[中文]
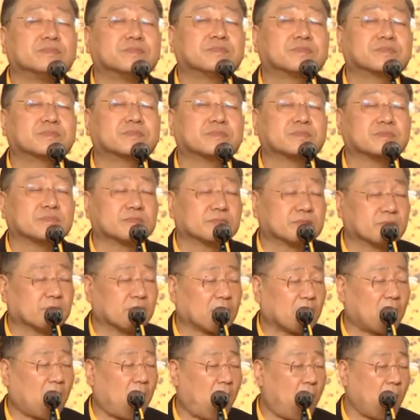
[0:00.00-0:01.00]
现在已
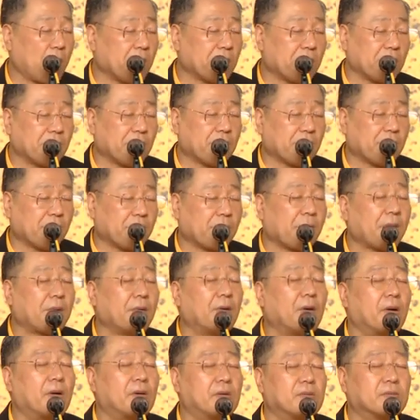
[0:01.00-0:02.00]
经从
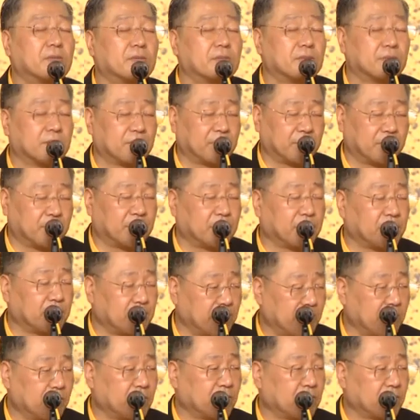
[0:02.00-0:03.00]
之前的
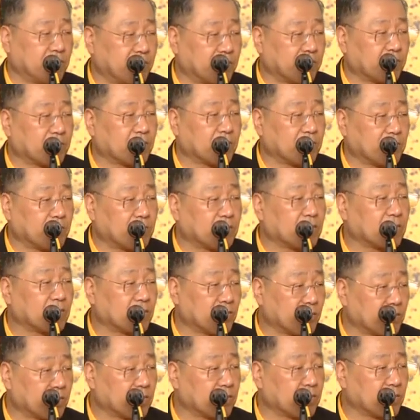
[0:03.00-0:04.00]
癌细胞
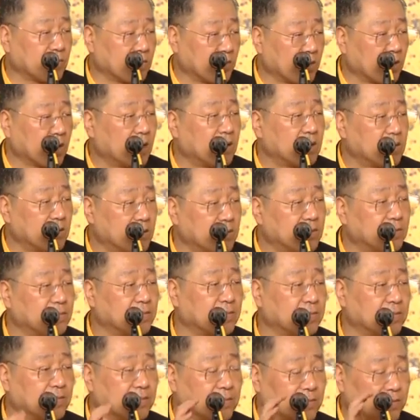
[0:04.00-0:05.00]
指数
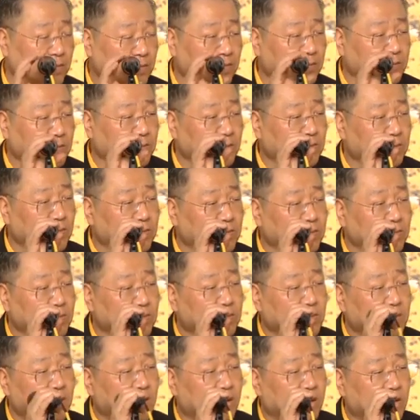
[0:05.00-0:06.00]
800多，现
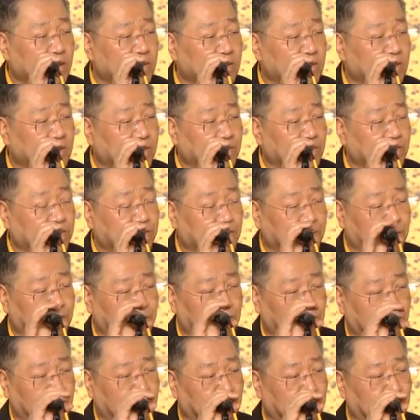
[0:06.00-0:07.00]
在我
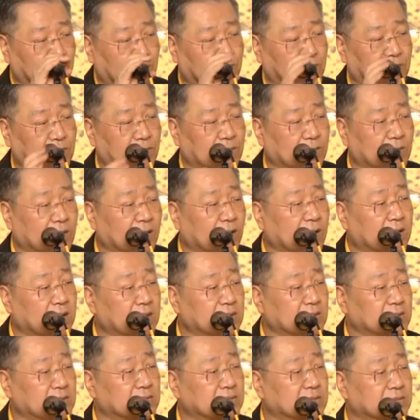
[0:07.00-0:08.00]
经过
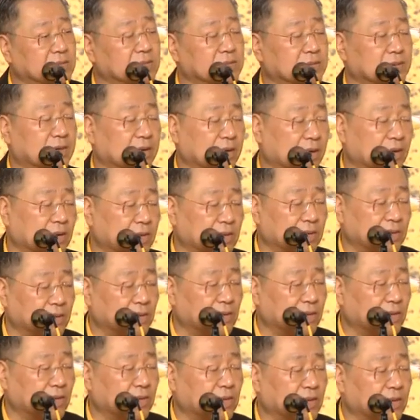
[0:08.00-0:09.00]
念
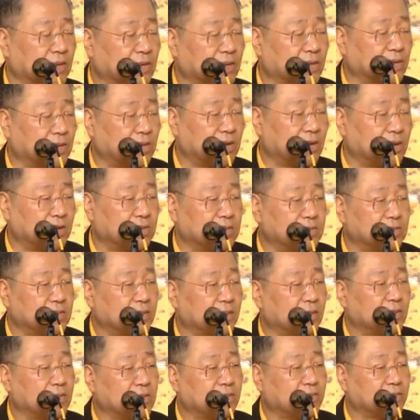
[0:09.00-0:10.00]
经放
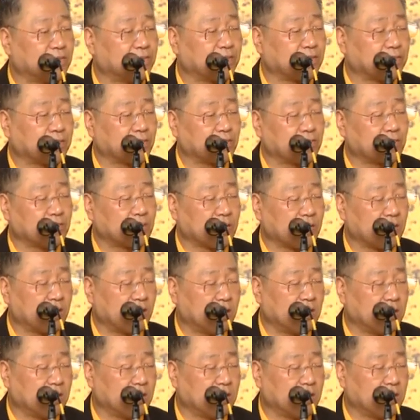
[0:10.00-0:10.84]
生许愿，